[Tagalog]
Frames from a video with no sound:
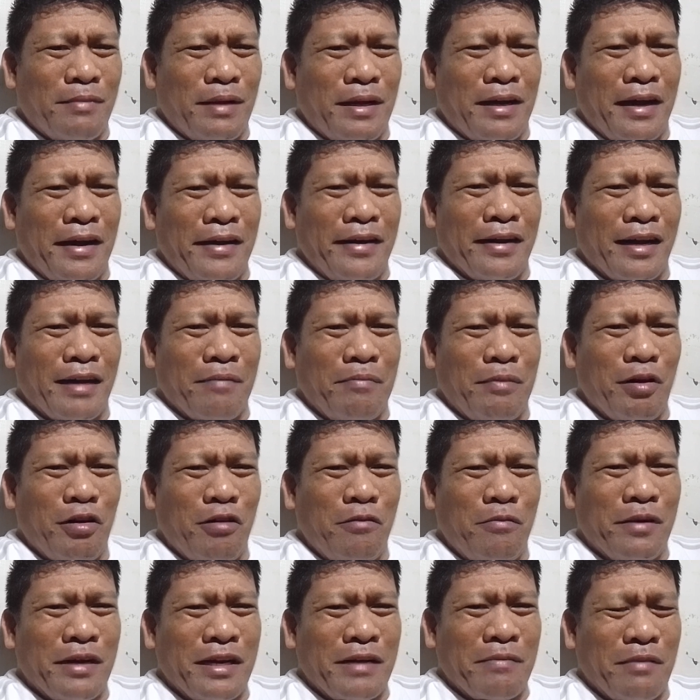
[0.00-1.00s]
May gana ka
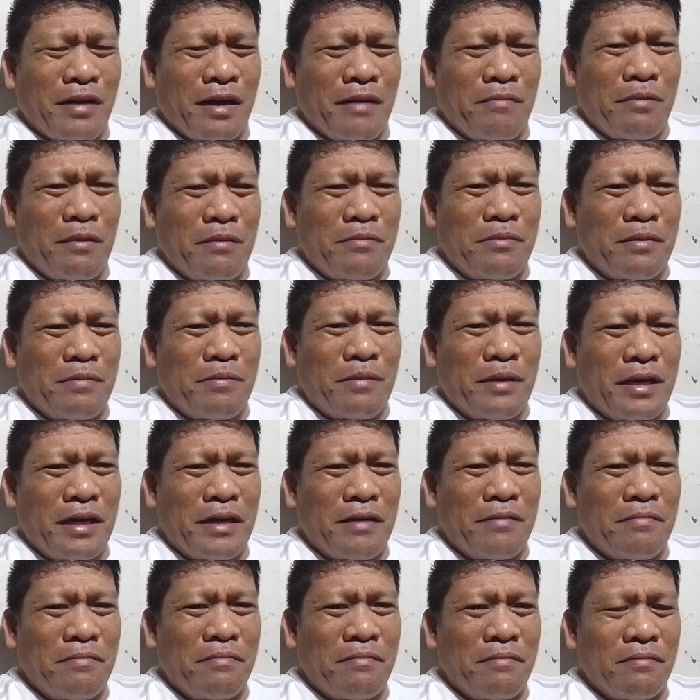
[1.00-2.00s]
pang humarap kay
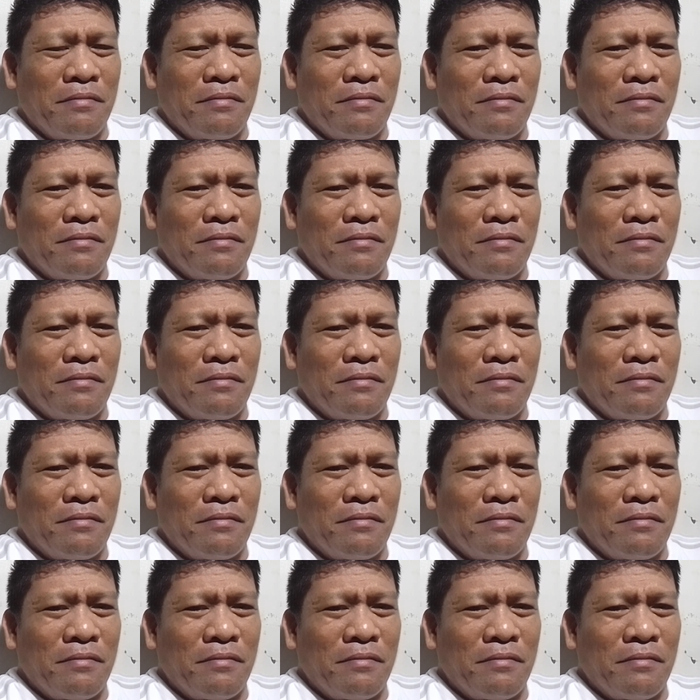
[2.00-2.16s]
PBBM?